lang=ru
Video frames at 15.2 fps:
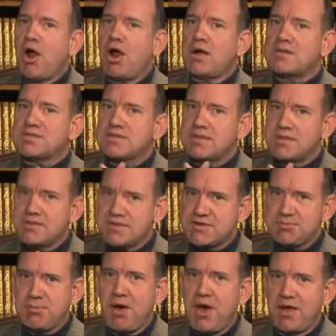
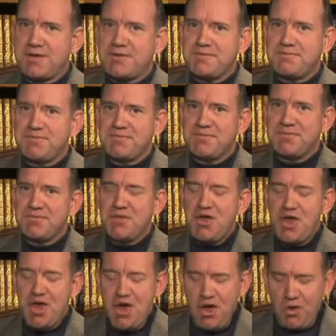Сокровища отмечены буквой
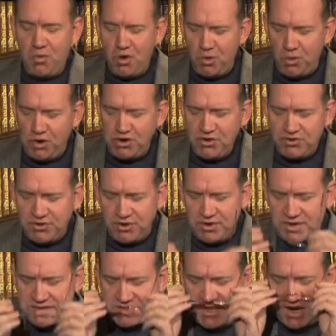X.
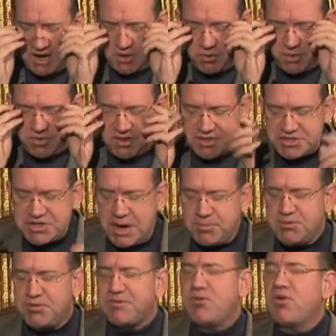Во втором
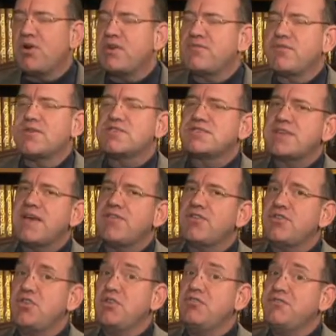Коринфянам 4 главе
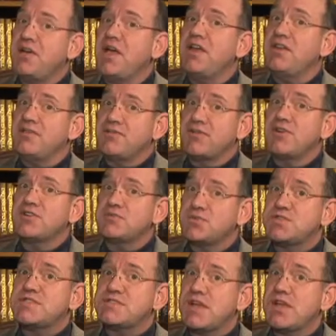7 стихе есть
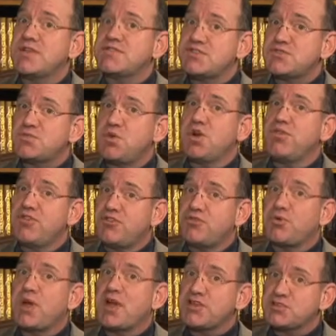явное указание
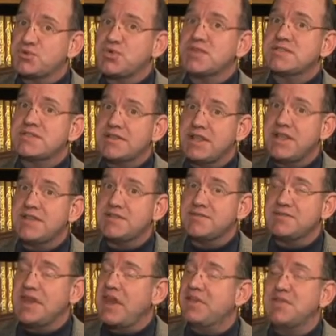на
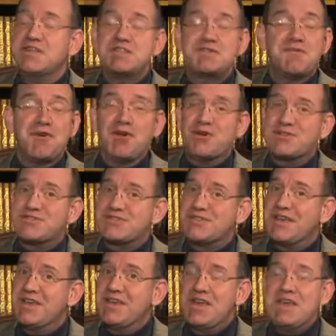местонахождение сокровищ.
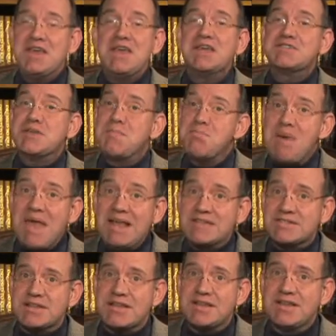Это
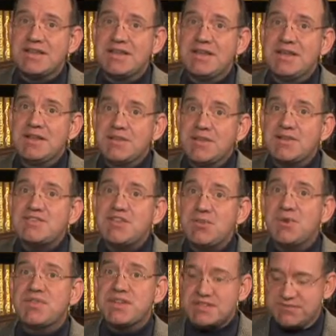изумительный стих.
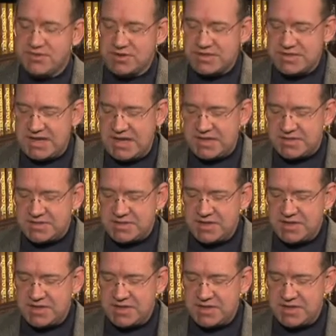Давайте его прочтем.